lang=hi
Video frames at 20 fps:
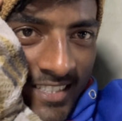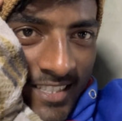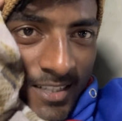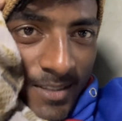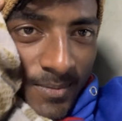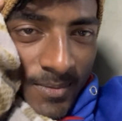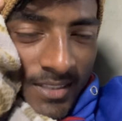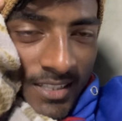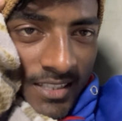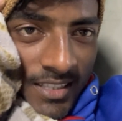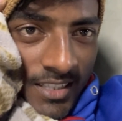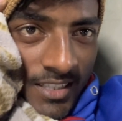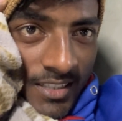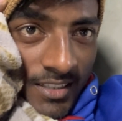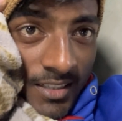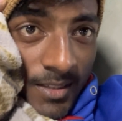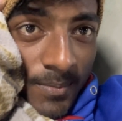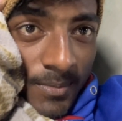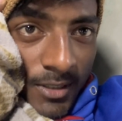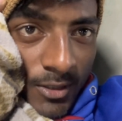अब देखिए
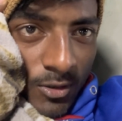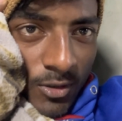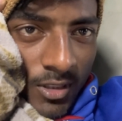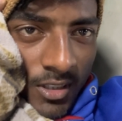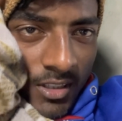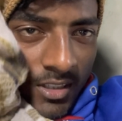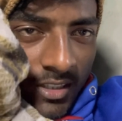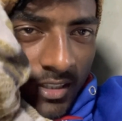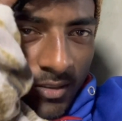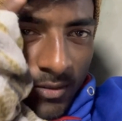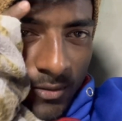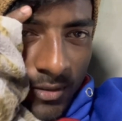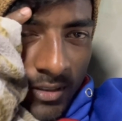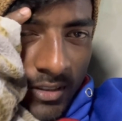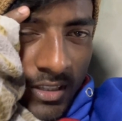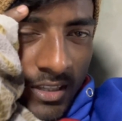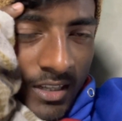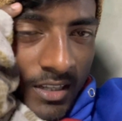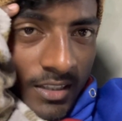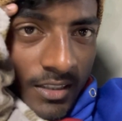कब तक जो है ट्रेन
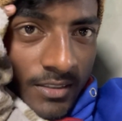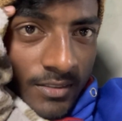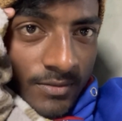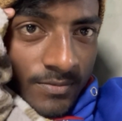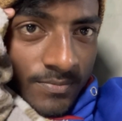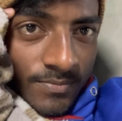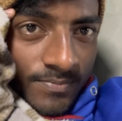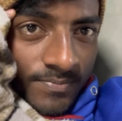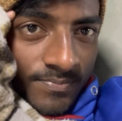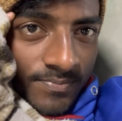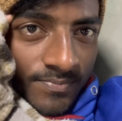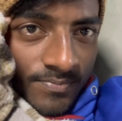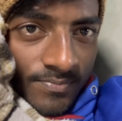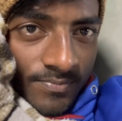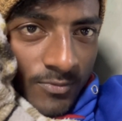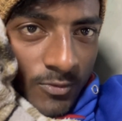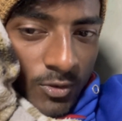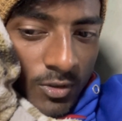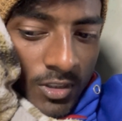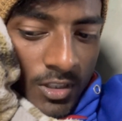खुलता
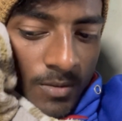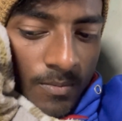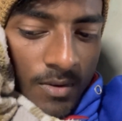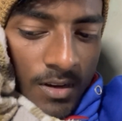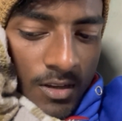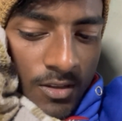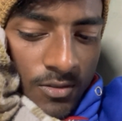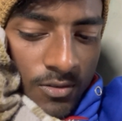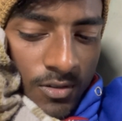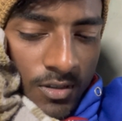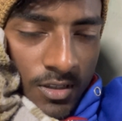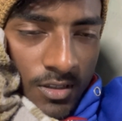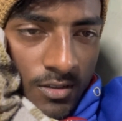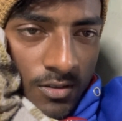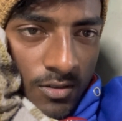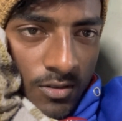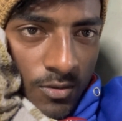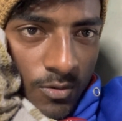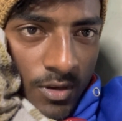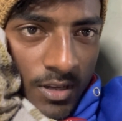है उसके बाद जो है
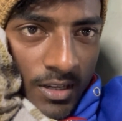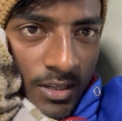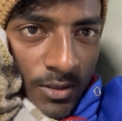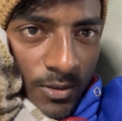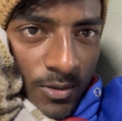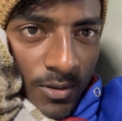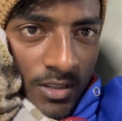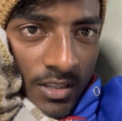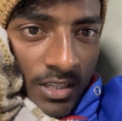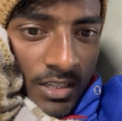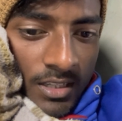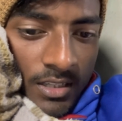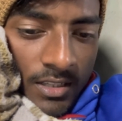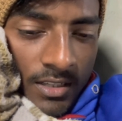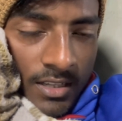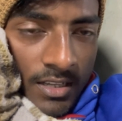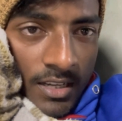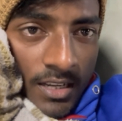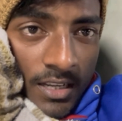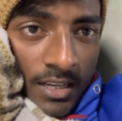सोएंगे थोड़ी
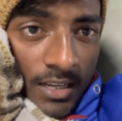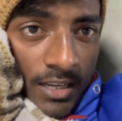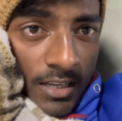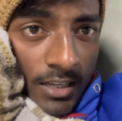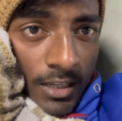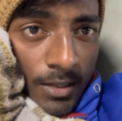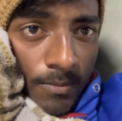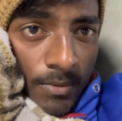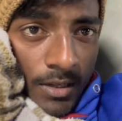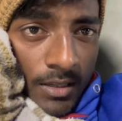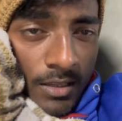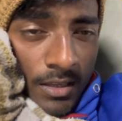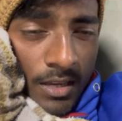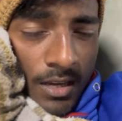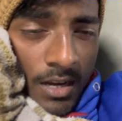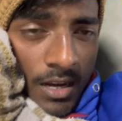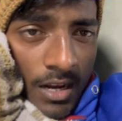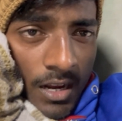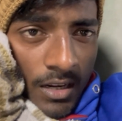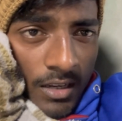देर लेकिन भाई
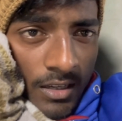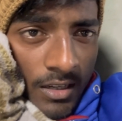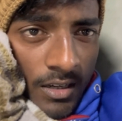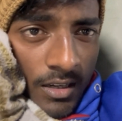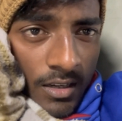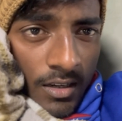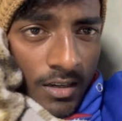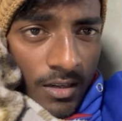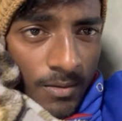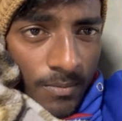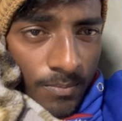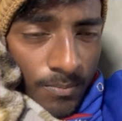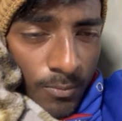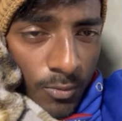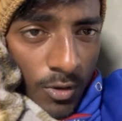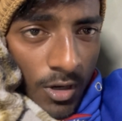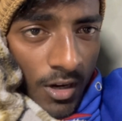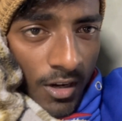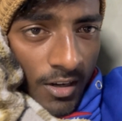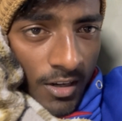ये हाल नहीं रहेगा
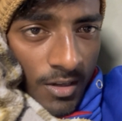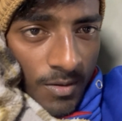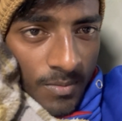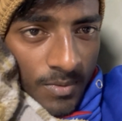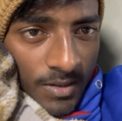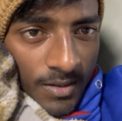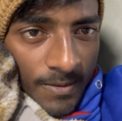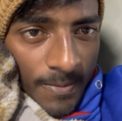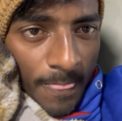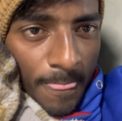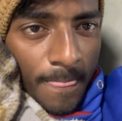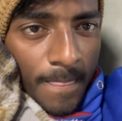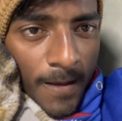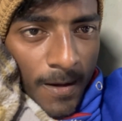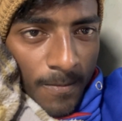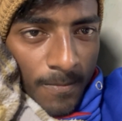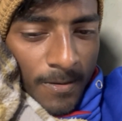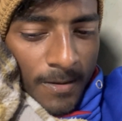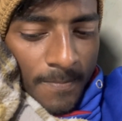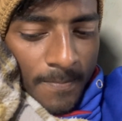पूरा ट्रेन में
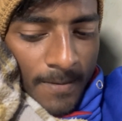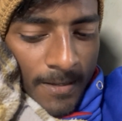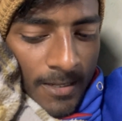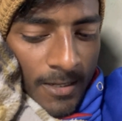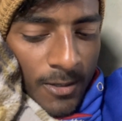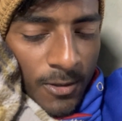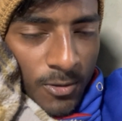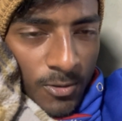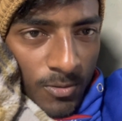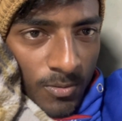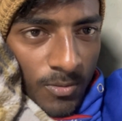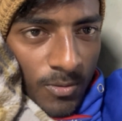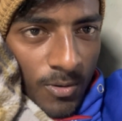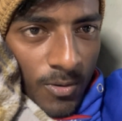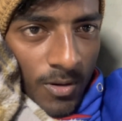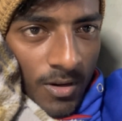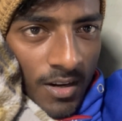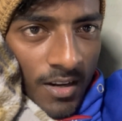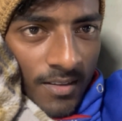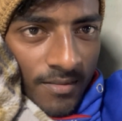अभी भीड़ शुरू
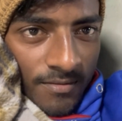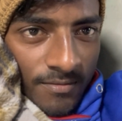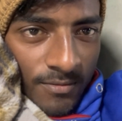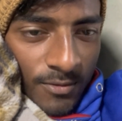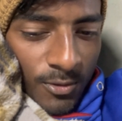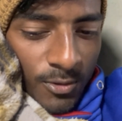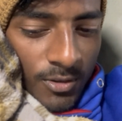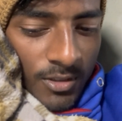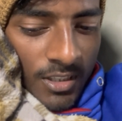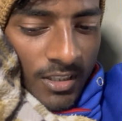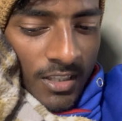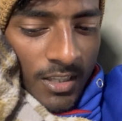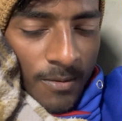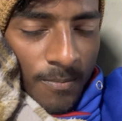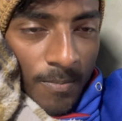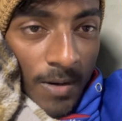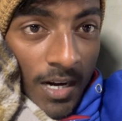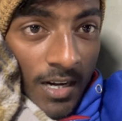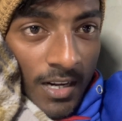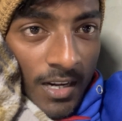होगा तो देखिए
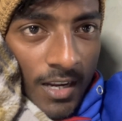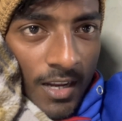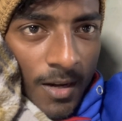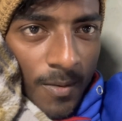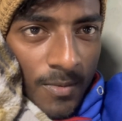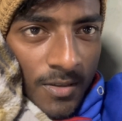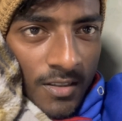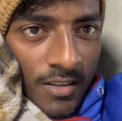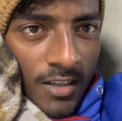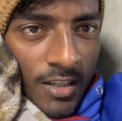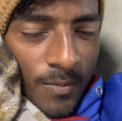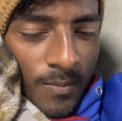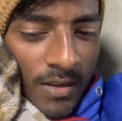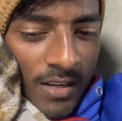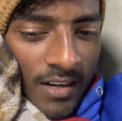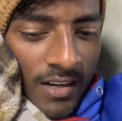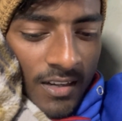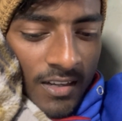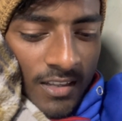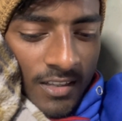बैठने का भी जगह नहीं
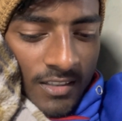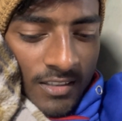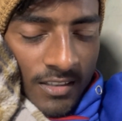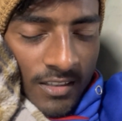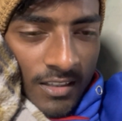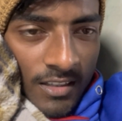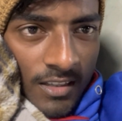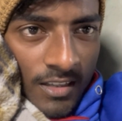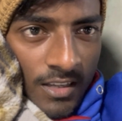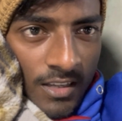मिलेगा ठीक से